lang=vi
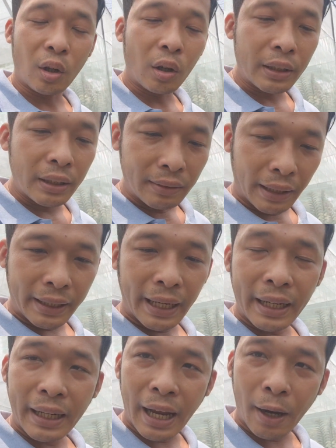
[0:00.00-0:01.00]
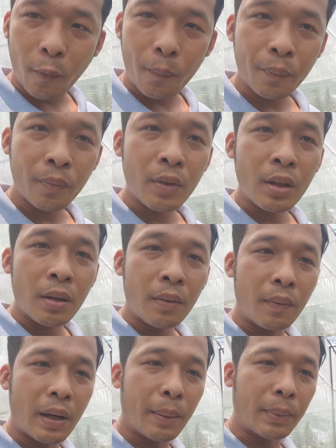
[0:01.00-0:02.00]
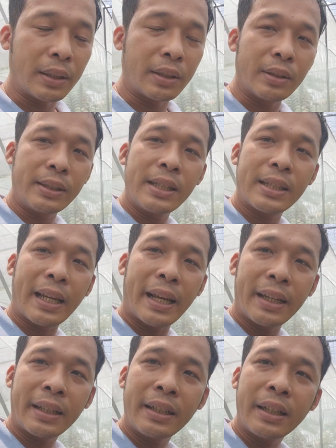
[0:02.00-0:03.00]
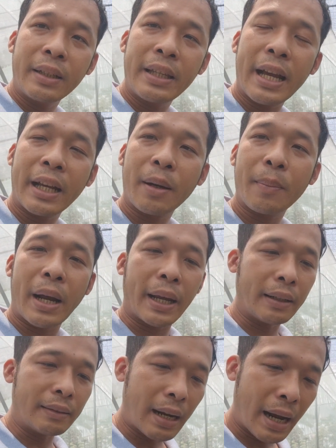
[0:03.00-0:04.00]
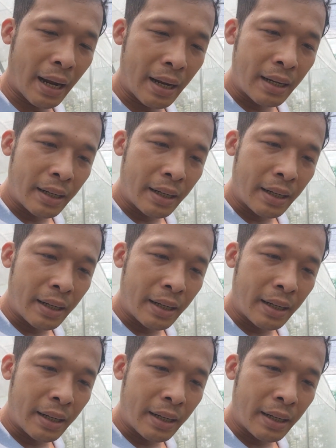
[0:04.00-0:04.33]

có tỷ lệ khá cao và mình chia sẻ với giá các bạn là